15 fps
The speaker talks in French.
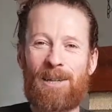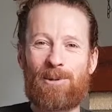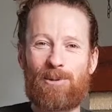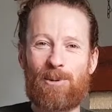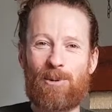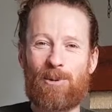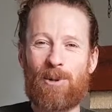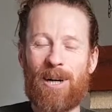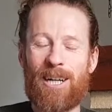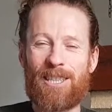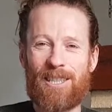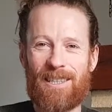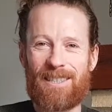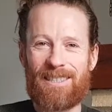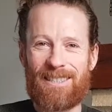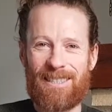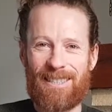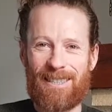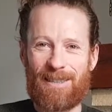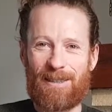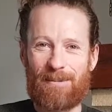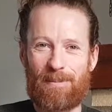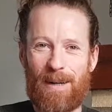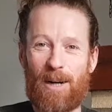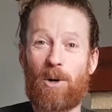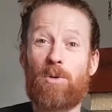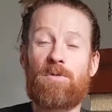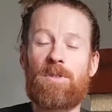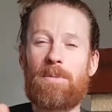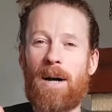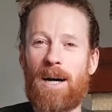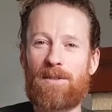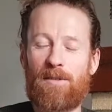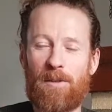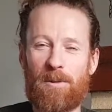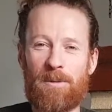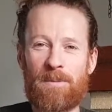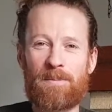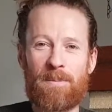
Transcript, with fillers: tout le courage hein, euh, par vibration.